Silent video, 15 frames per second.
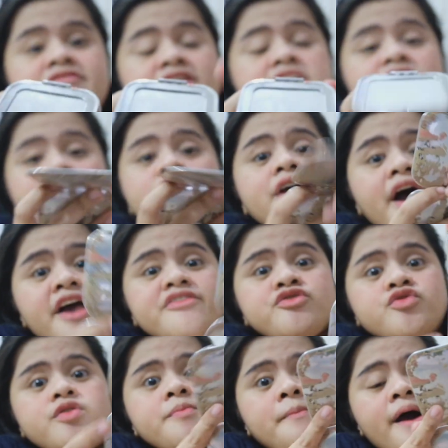Second year high
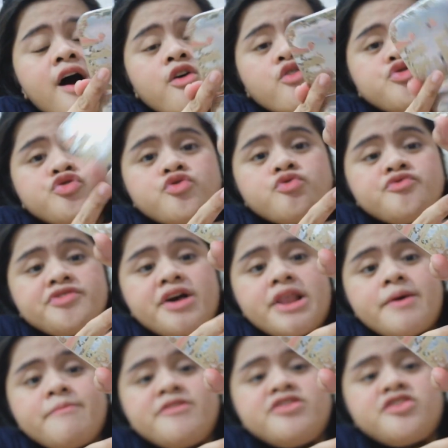school pa ako tong
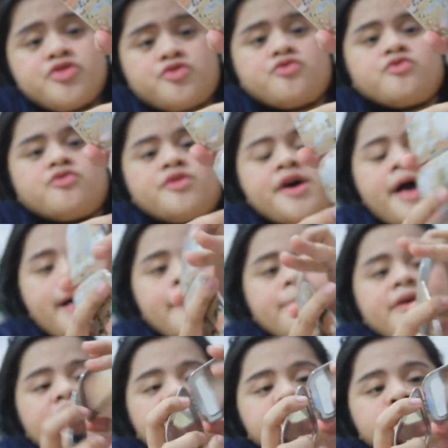salamin na to.
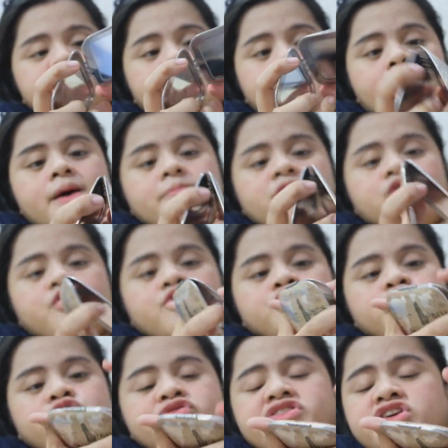Bigay to ng mami ko,
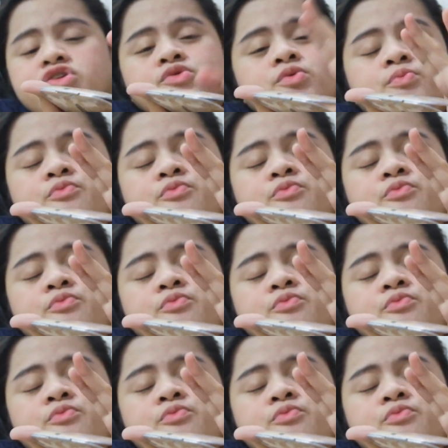so hindi ko